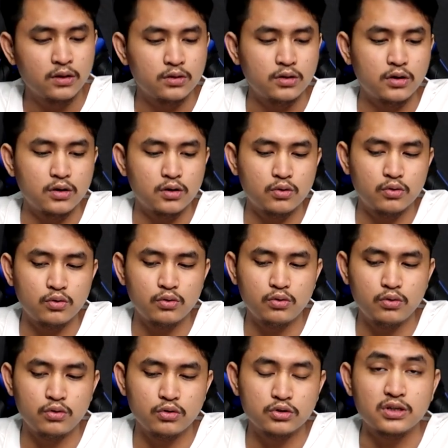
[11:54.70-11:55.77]

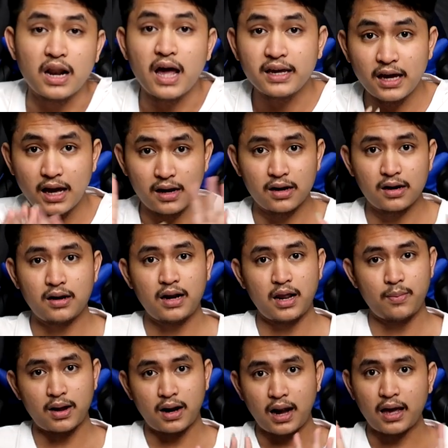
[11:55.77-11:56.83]
Terus layar,
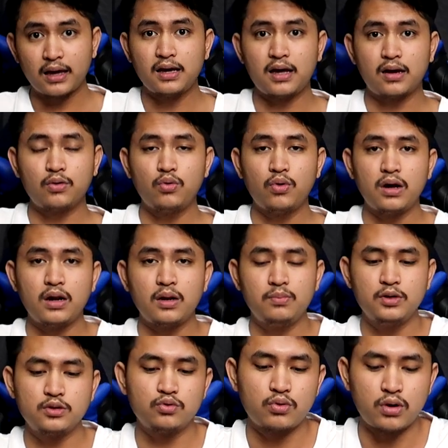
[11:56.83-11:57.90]
lebar layar, gue
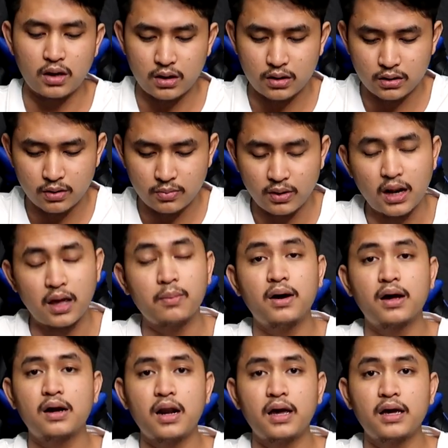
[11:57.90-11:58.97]
lebih suka yang lebih
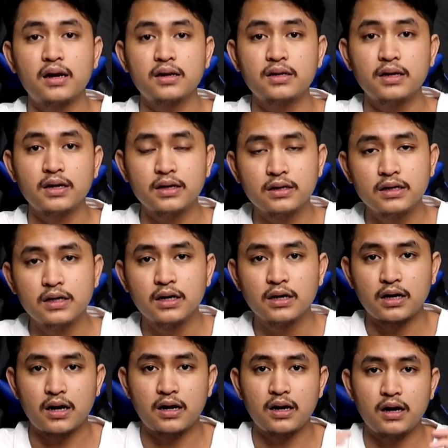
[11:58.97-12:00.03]
lebar layarnya ya
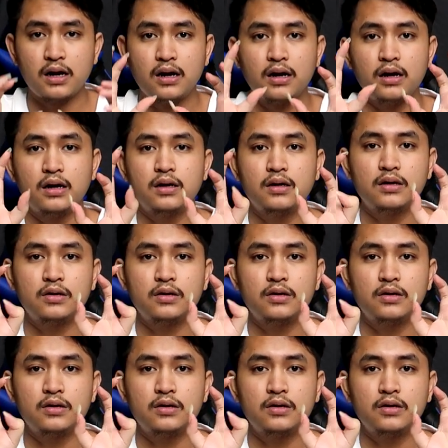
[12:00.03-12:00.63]
karena